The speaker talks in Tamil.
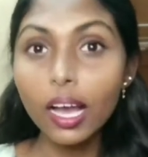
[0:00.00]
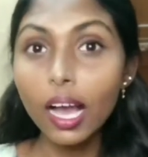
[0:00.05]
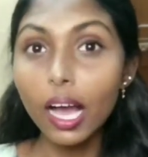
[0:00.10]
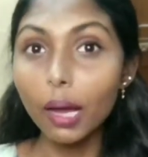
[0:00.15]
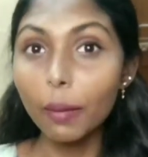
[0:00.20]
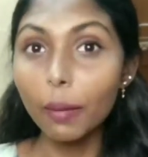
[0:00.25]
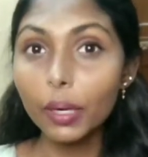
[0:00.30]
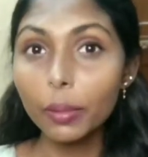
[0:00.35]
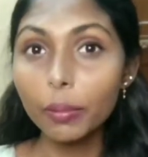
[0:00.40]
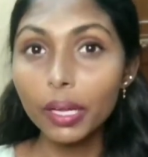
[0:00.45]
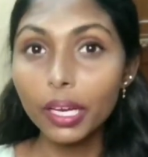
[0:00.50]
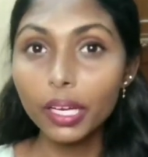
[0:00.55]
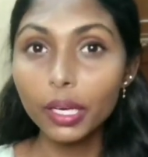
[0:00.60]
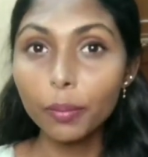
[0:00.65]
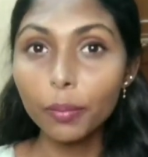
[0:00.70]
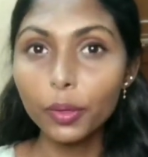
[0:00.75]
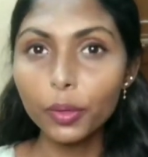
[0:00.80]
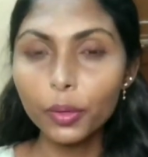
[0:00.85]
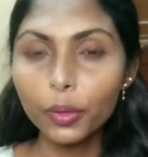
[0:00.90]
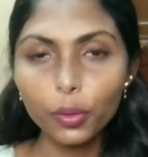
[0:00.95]
அப்போ நம்ம என்ன
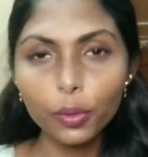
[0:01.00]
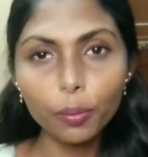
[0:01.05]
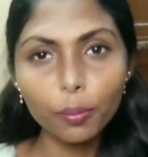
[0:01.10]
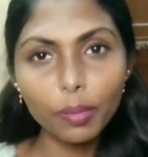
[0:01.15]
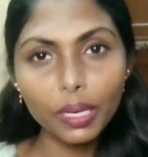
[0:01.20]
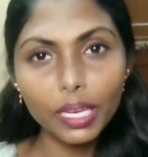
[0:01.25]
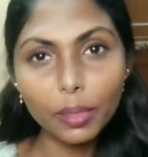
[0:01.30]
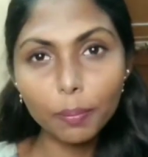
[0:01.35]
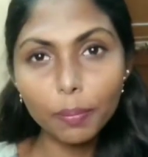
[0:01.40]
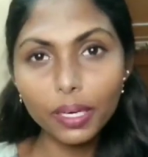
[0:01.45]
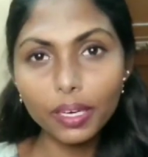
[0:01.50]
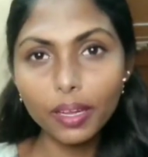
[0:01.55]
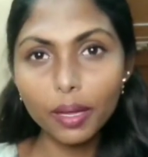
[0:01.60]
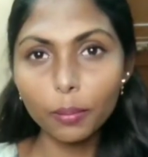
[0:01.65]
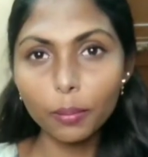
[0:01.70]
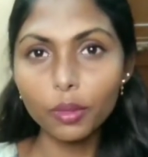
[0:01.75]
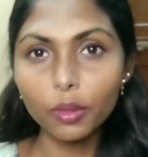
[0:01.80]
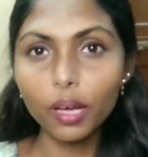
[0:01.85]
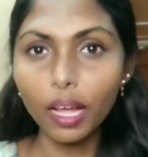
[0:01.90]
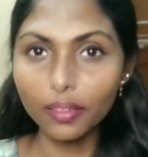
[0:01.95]
பண்ணுறோம் பிளிங்க்
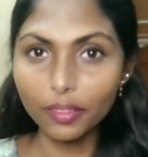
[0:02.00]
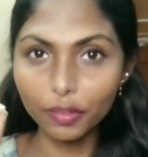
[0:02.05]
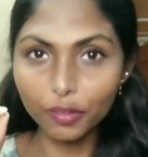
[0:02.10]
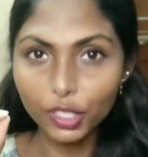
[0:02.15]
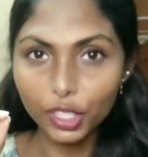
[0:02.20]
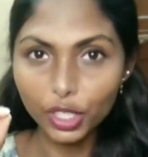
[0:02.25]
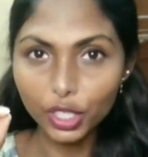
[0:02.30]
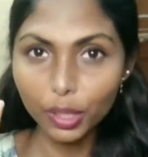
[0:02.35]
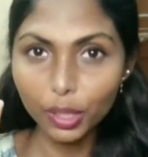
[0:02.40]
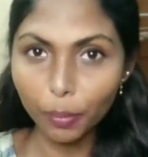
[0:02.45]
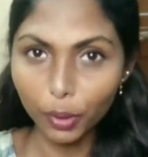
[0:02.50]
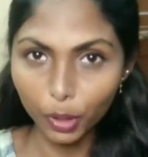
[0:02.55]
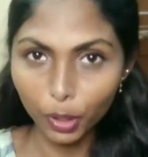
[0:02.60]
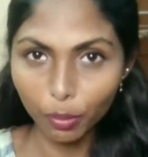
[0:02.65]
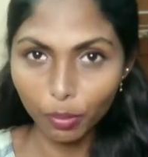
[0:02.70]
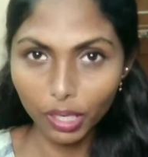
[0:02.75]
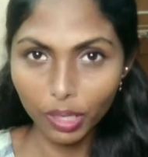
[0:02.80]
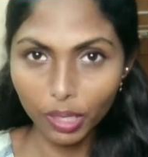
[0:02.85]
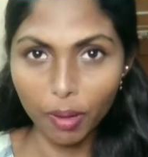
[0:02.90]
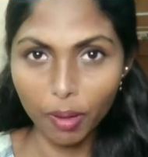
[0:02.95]
பண்ணாமல் அந்த விஷயத்த
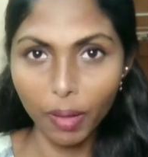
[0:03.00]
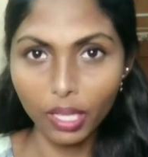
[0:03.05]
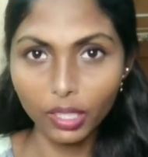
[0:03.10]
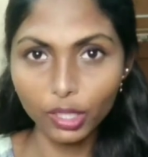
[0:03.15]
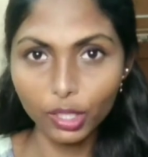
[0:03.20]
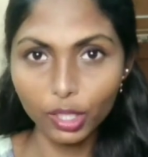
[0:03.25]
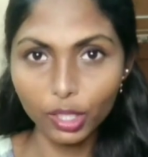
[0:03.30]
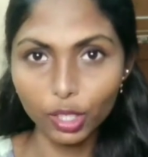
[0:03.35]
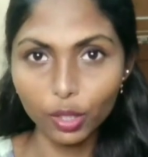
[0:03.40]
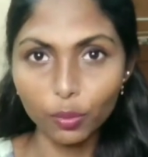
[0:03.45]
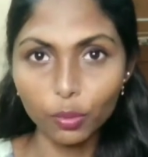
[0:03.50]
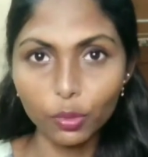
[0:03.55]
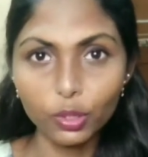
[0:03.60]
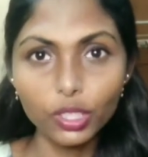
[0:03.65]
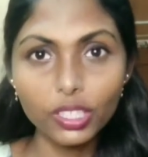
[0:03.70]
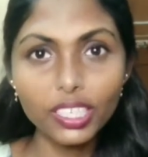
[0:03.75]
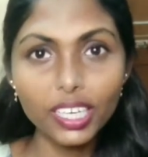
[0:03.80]
மட்டுமே நம்ம பார்த்துட்டு இருக்கும்போது